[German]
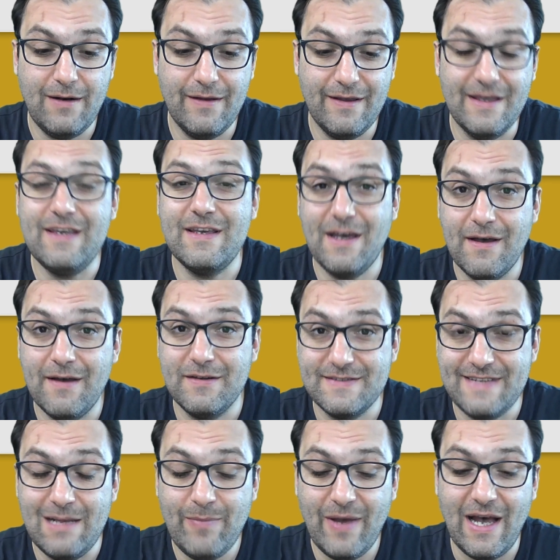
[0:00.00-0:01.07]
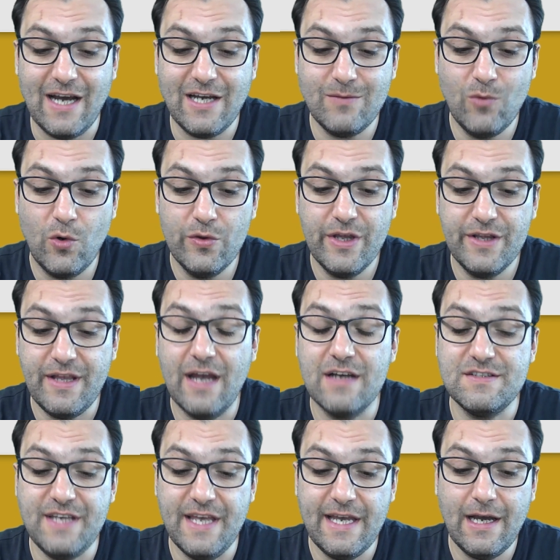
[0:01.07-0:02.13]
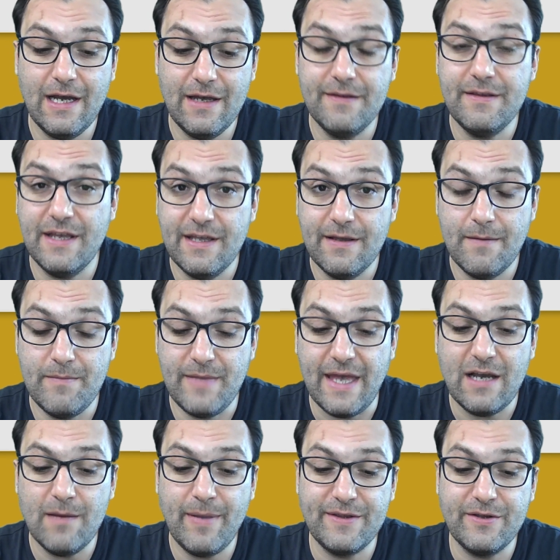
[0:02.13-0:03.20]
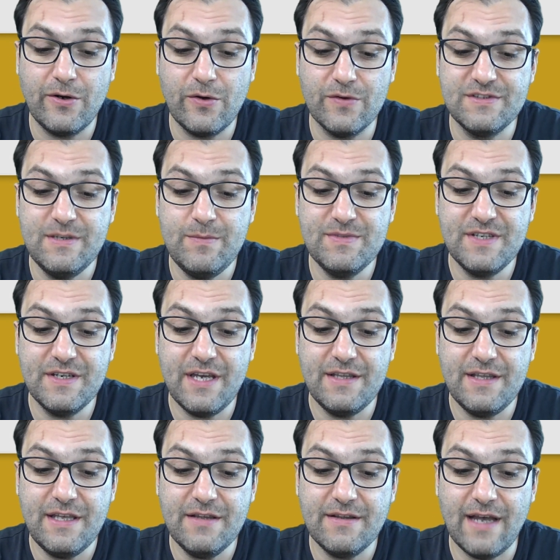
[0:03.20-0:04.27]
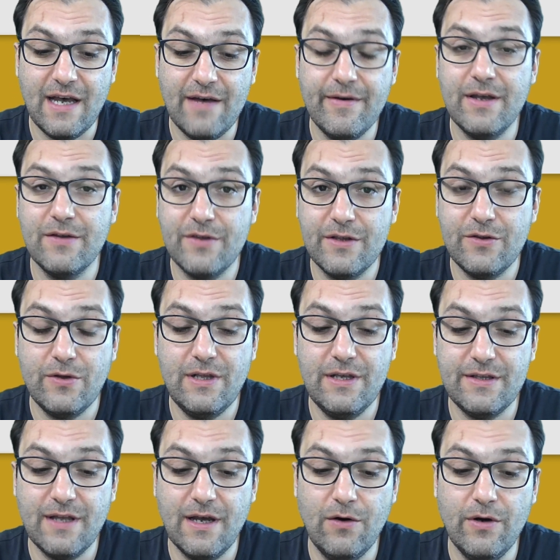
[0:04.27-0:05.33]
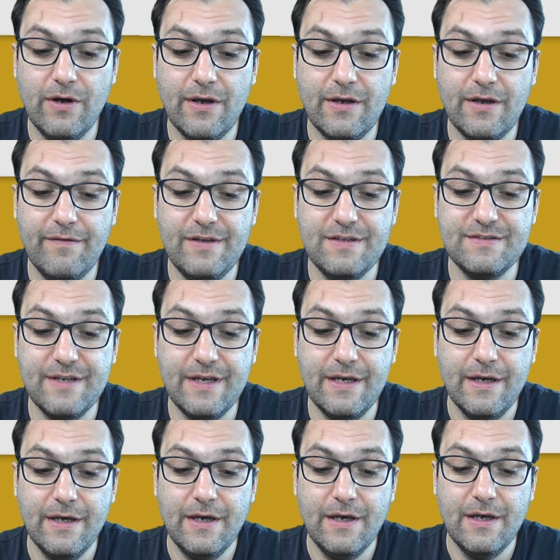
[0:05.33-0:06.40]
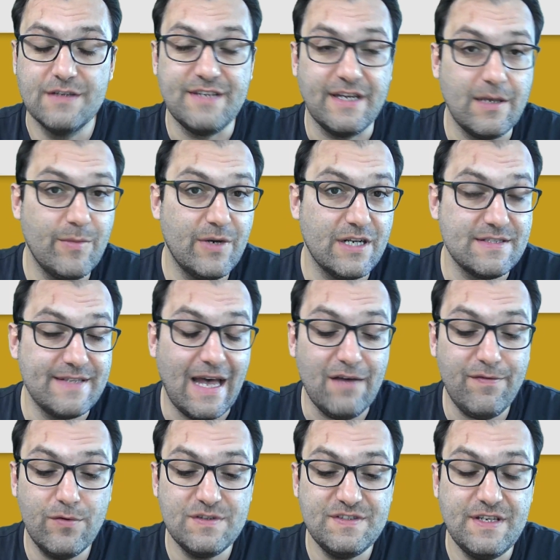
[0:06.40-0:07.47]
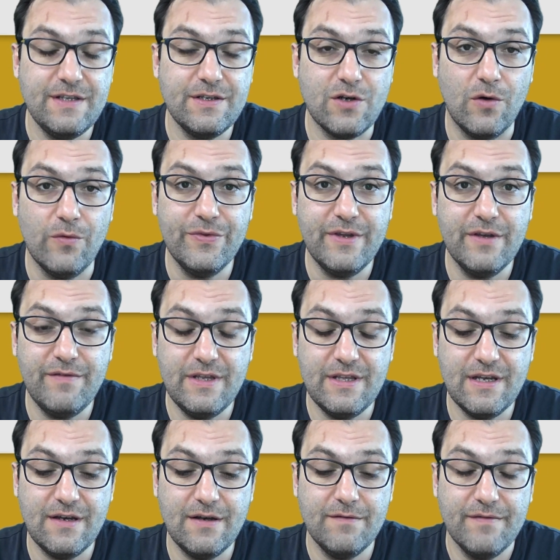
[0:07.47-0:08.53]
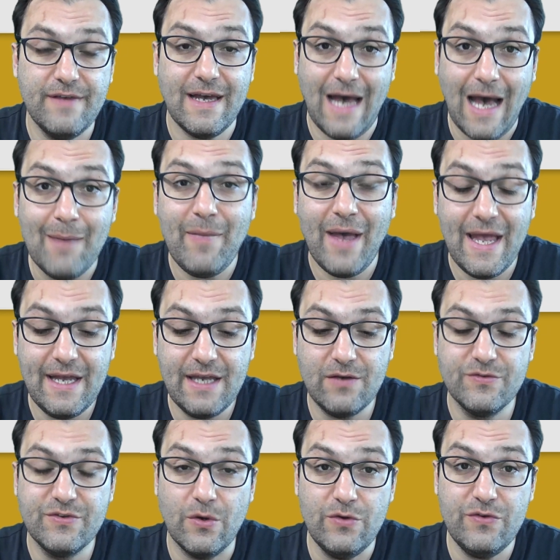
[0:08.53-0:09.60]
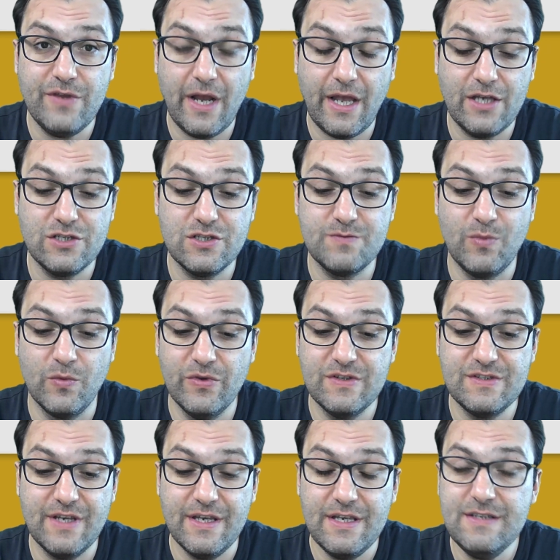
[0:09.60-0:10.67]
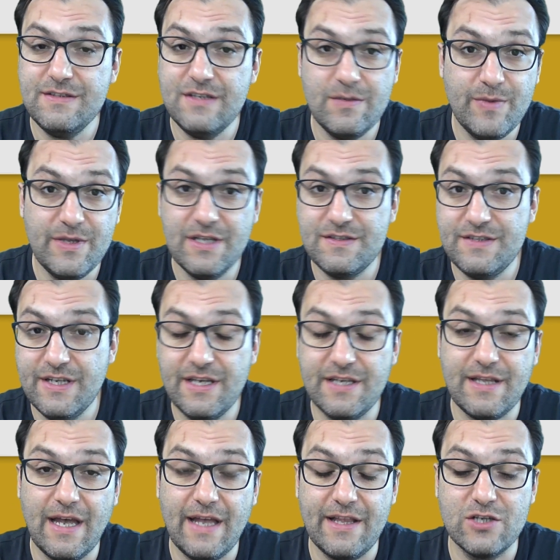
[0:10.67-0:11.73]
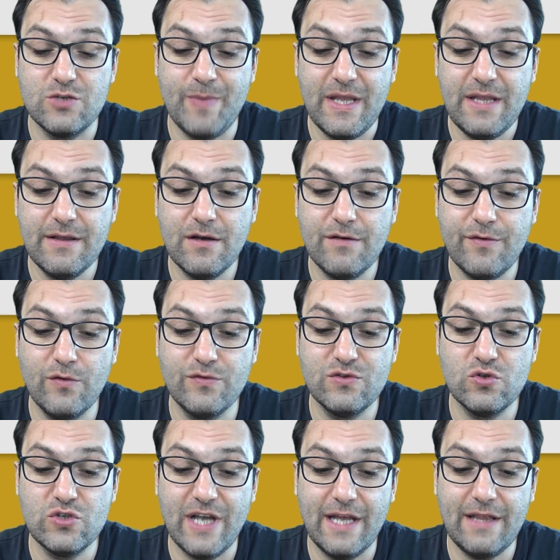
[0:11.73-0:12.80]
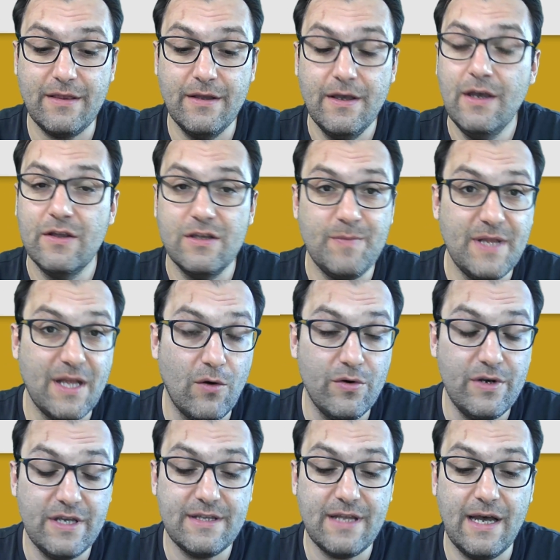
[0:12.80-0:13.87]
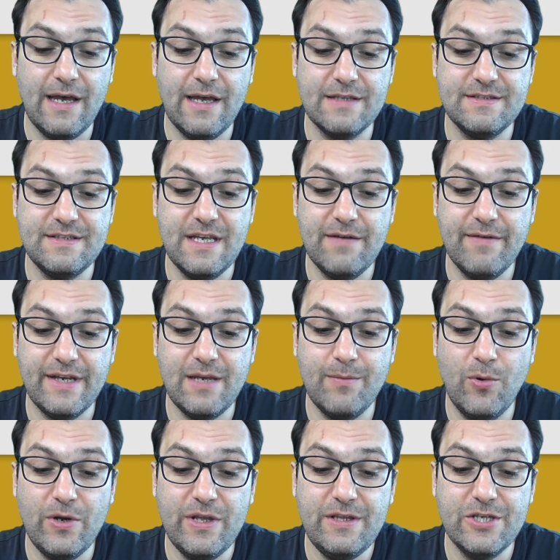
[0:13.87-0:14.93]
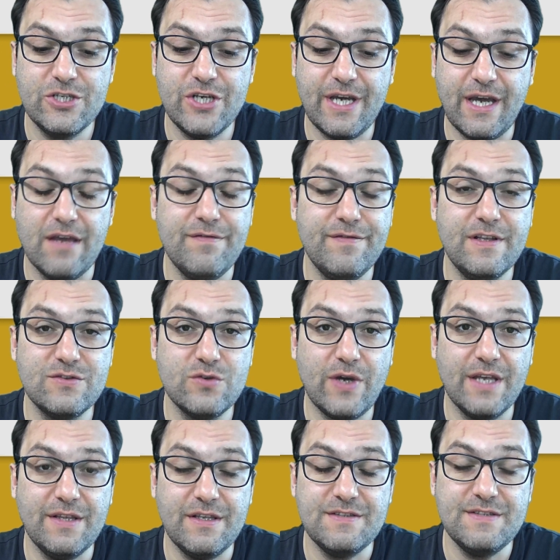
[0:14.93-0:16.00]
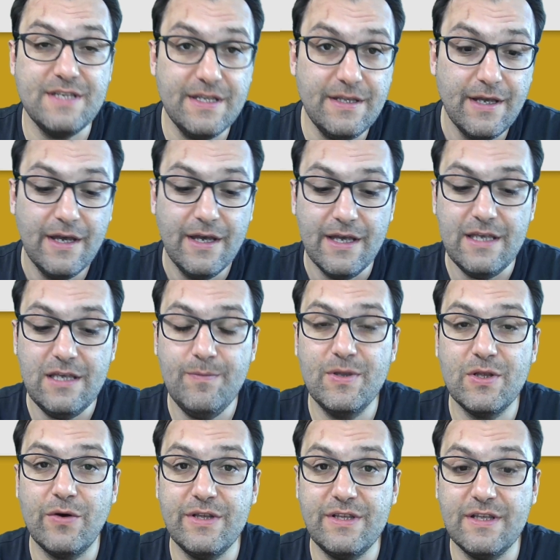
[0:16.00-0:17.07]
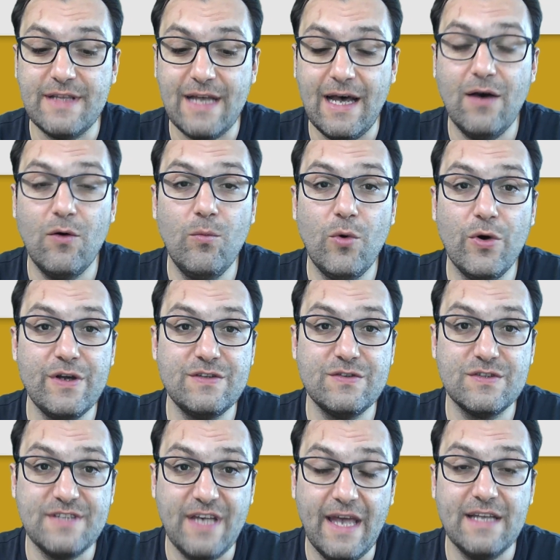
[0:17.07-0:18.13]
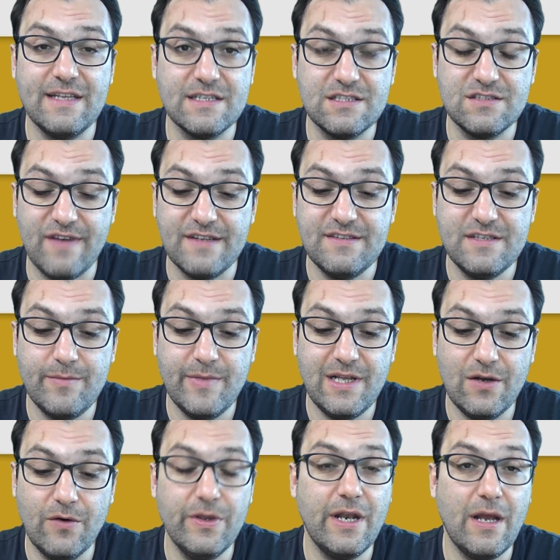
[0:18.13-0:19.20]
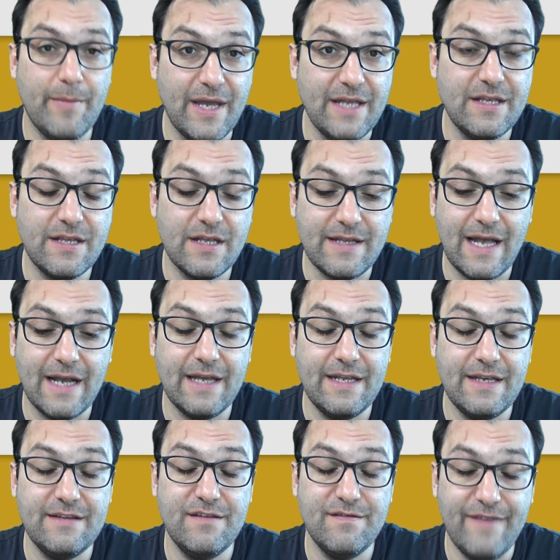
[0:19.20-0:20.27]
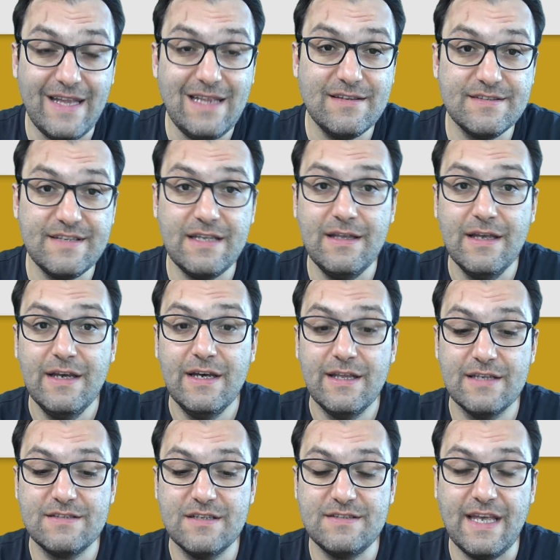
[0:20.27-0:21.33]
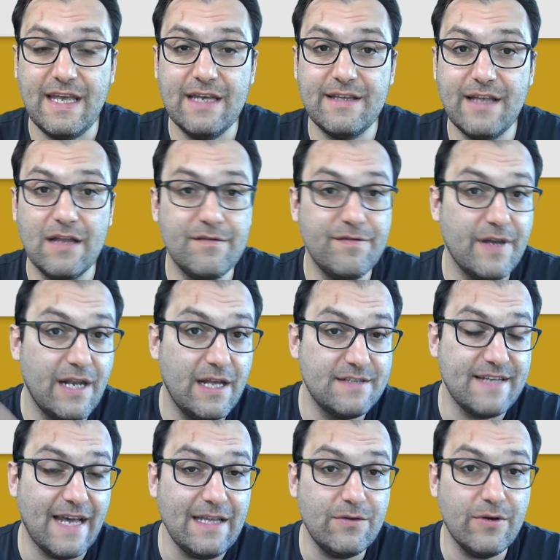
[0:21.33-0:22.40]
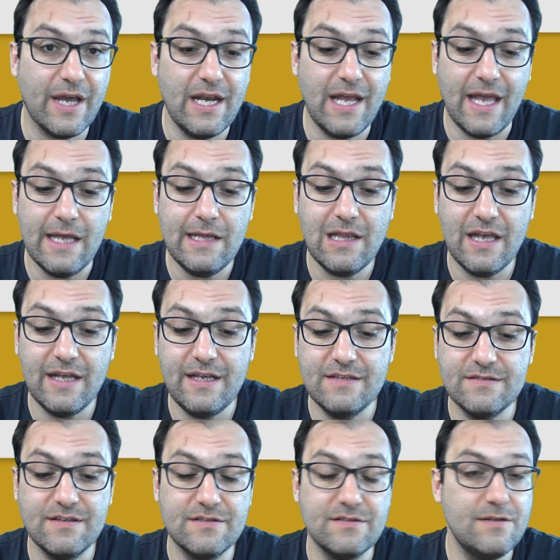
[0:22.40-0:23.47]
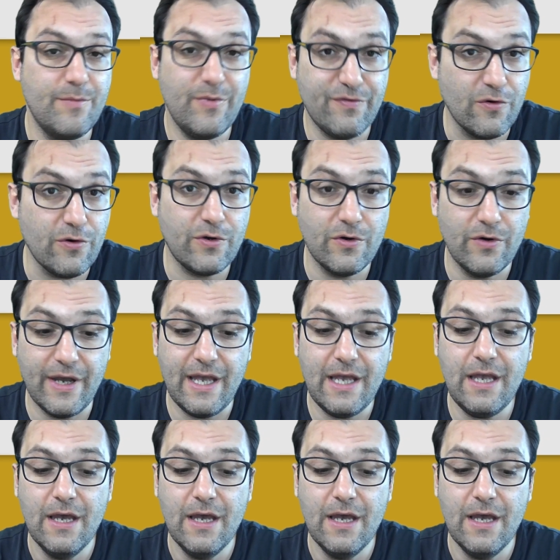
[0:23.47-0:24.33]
ich ja selber acht Monate als Jäger der, im Jägerbataillon 17 gedient habe und natürlich da auch gewisse, sage ich mal, das nachvollziehen konnte, wie, da, wie arm eigentlich unser österreichisches Bundesheer ist. Ich bin jetzt hier nicht da, einen Spendenaufruf zu starten. Ich bin auch nicht da, jetzt irgendwelche politische Kräfte zu kritisieren. Ich bin heute da, um euch zu zeigen, dass 20 Millionen am Ende der Tage nicht die Welt sind, dass das eher dann für eine Zeitung eine Headline ist, dass die Bevölkerung eh